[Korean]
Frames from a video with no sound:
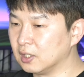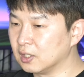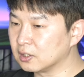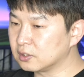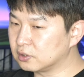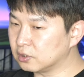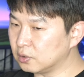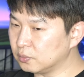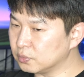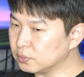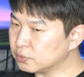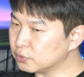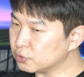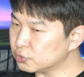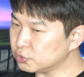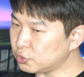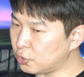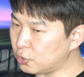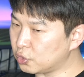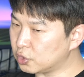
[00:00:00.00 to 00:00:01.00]
그런 부분은
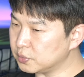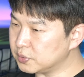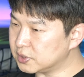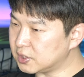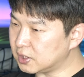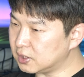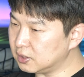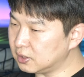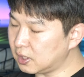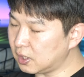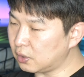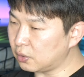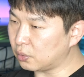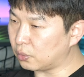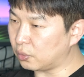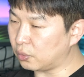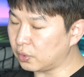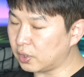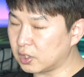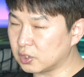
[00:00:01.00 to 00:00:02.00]
조금 이제 인텔로
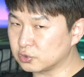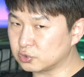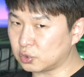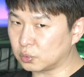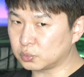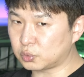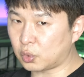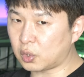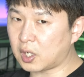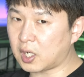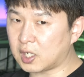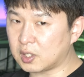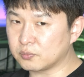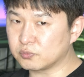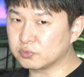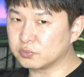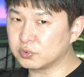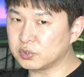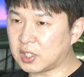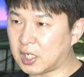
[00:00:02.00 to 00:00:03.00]
올해는 조금 돌아가는
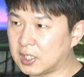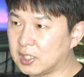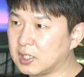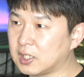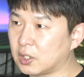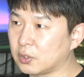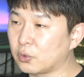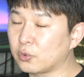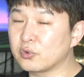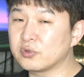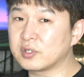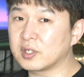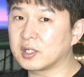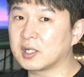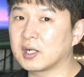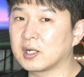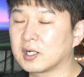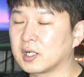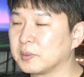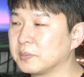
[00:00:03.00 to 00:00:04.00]
부분이 아닌가 이런
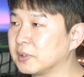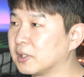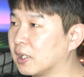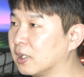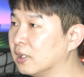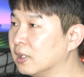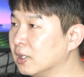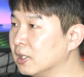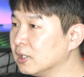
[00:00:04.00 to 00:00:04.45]
생각을 합니다